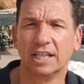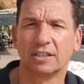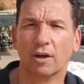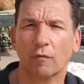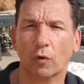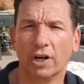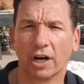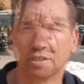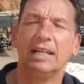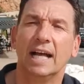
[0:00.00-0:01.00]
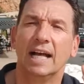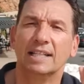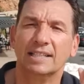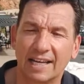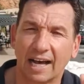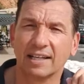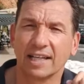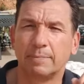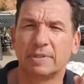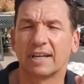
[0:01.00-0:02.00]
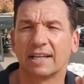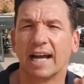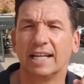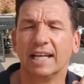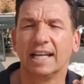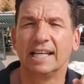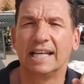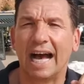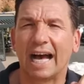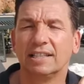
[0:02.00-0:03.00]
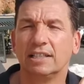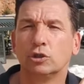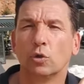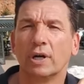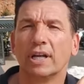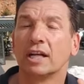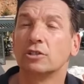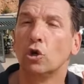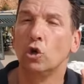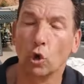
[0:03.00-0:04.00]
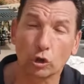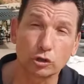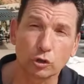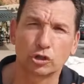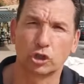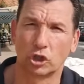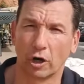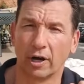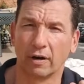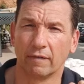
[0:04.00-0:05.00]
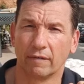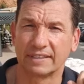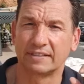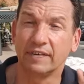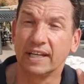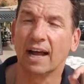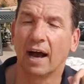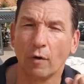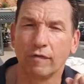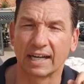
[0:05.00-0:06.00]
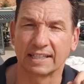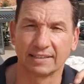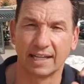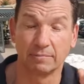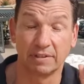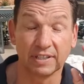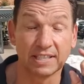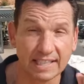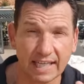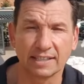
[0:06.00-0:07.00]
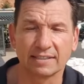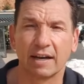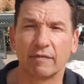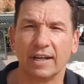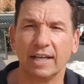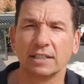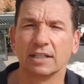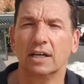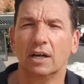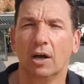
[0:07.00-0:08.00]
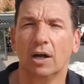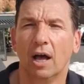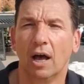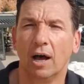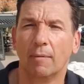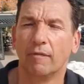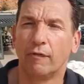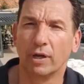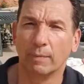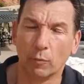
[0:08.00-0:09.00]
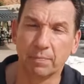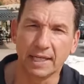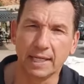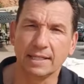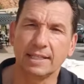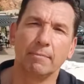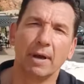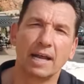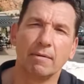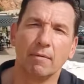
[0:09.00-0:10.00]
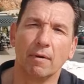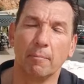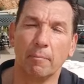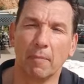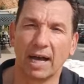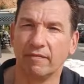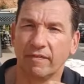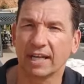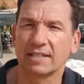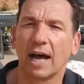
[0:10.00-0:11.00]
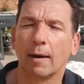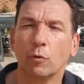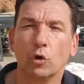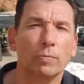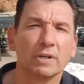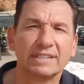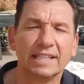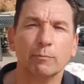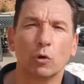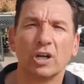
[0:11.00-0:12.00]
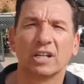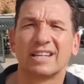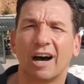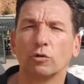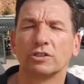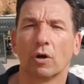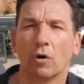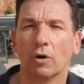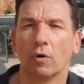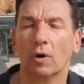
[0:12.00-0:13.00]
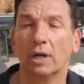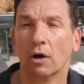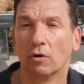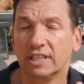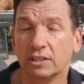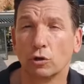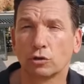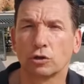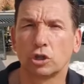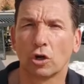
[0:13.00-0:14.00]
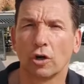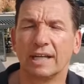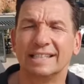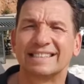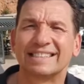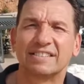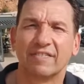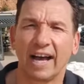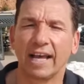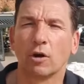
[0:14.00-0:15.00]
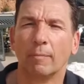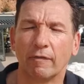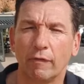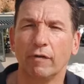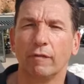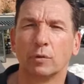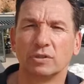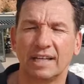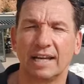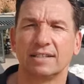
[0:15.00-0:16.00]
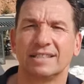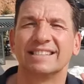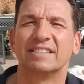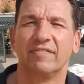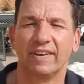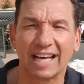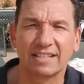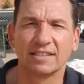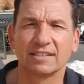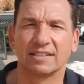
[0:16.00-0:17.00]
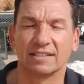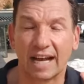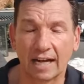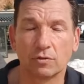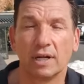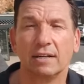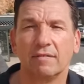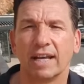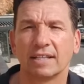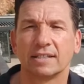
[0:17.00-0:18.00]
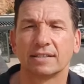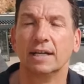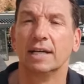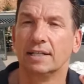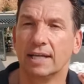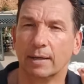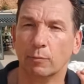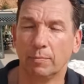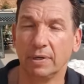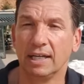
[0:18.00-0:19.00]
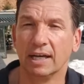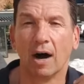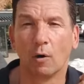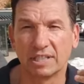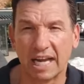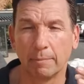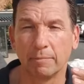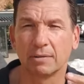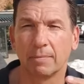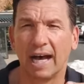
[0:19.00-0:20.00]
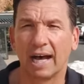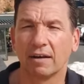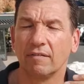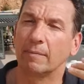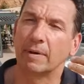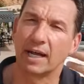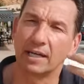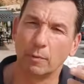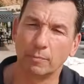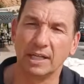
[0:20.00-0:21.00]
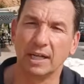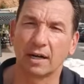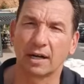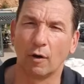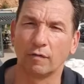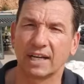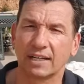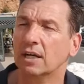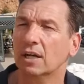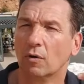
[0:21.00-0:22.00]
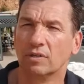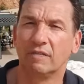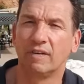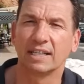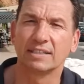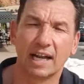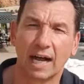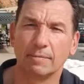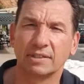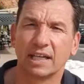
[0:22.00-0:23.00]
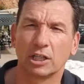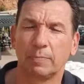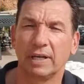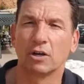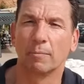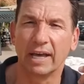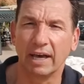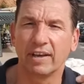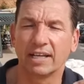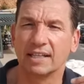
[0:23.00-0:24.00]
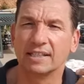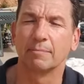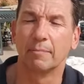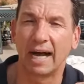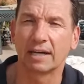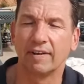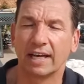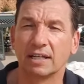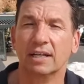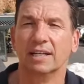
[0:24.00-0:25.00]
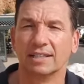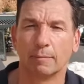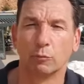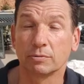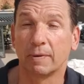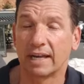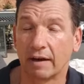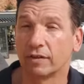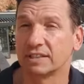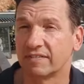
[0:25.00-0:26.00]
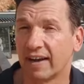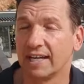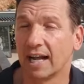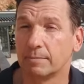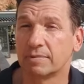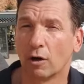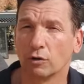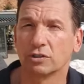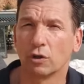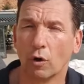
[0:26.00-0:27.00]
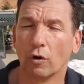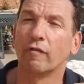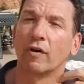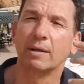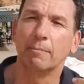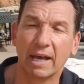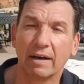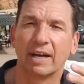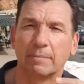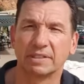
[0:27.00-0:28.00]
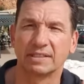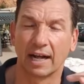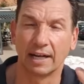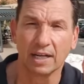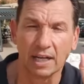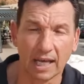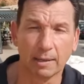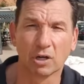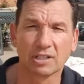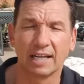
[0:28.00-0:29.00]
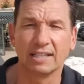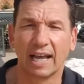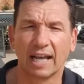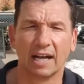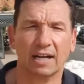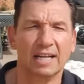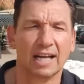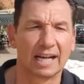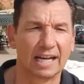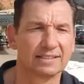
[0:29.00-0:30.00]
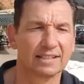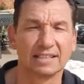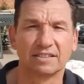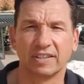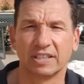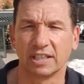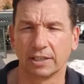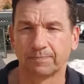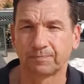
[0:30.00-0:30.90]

nicht wundert. Dann gibt es seit einigen Jahren die sogenannte Luxussteuer, was viele auch vergessen haben. Die wird jedes Jahr fällig ähm, für Immobilien, die einen, einen Wert haben über 700.000 Euro. Und diese Luxussteuer ist 2,5 Prozent des Wertes, des aktuellen Wertes der Immobilie. Auch da bitte beachten, wenn man eine Immobilie gekauft hat und die vielleicht ein halbes Jahr später Mehrwert ist, Marktwert, dann muss man davon zweieinhalbtausend Euro von dem Mehrwert bezahlen. Immer dran denken. Ganz, ganz wichtig.